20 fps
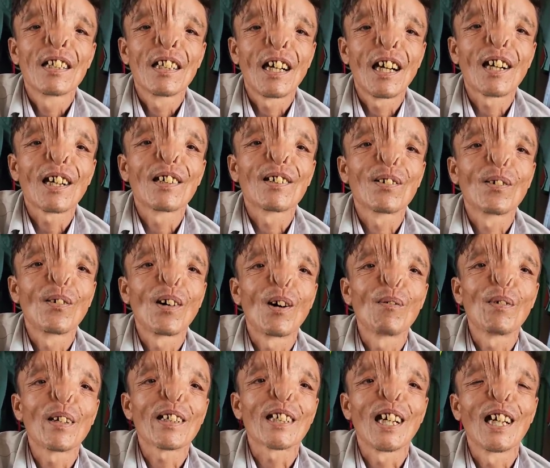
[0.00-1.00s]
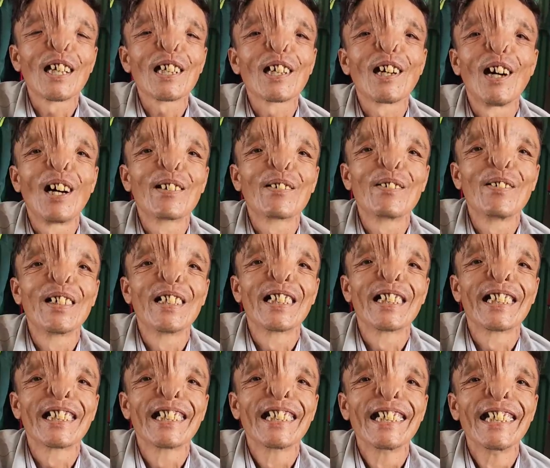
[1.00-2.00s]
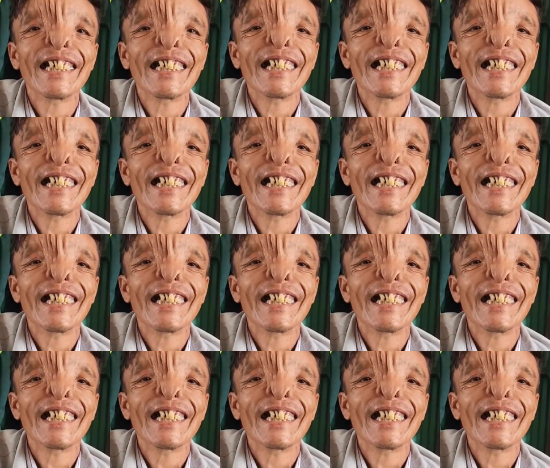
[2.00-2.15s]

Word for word: dạ cũng không biết chửi cho mình